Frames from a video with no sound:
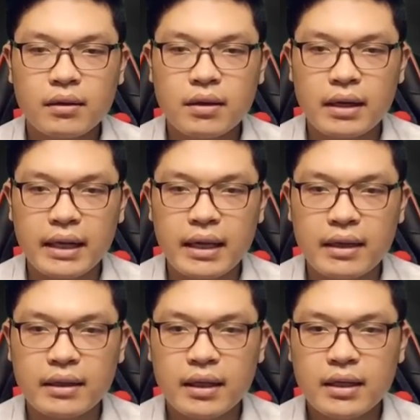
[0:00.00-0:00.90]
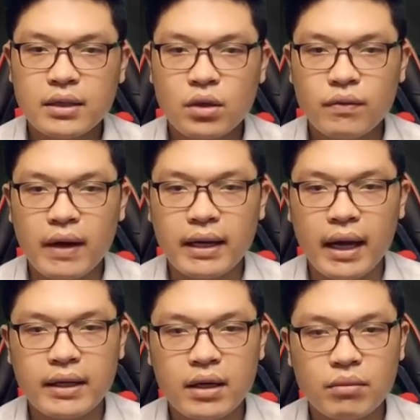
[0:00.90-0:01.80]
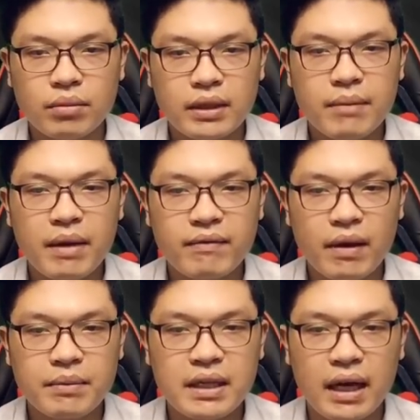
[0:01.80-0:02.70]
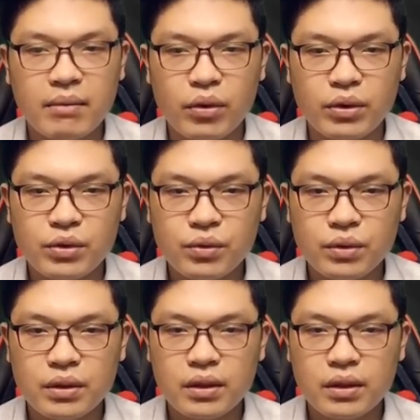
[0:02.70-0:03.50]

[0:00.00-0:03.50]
Khương đại nhân, có phải hay không nghĩ biện pháp trị hắn một chút?